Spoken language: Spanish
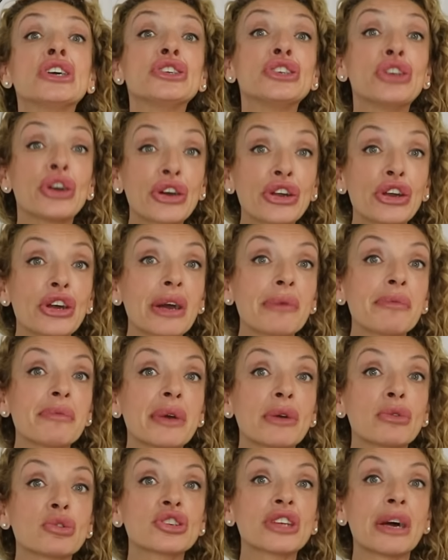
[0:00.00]
Yo creo que
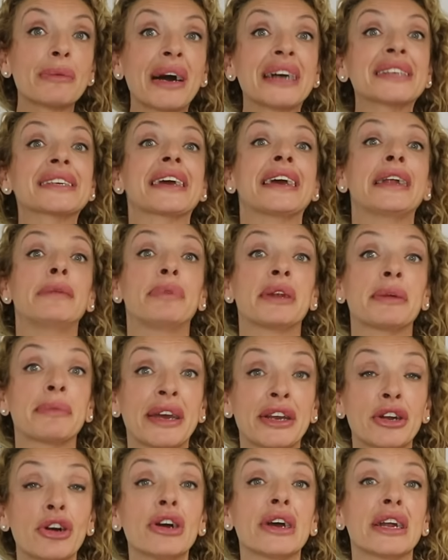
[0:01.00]
me gusta más el
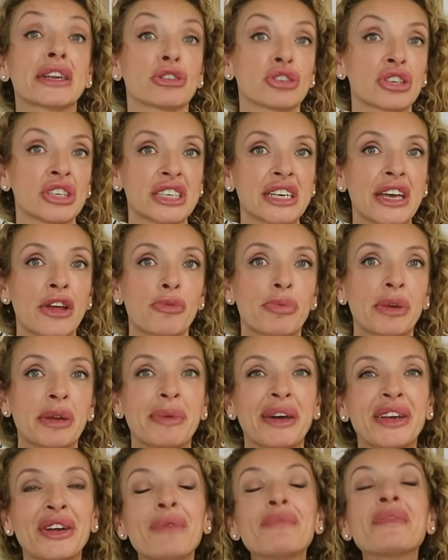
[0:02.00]
primero, el que os he enseñado el
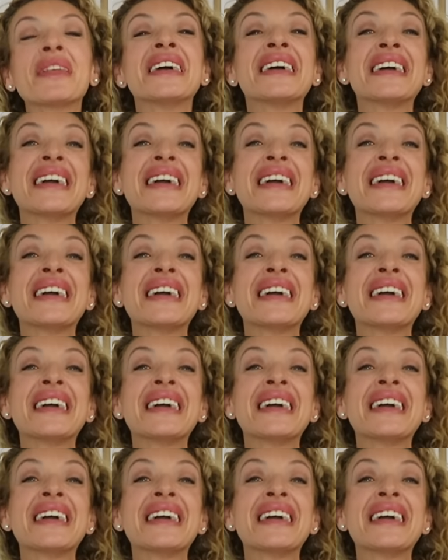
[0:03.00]
primero,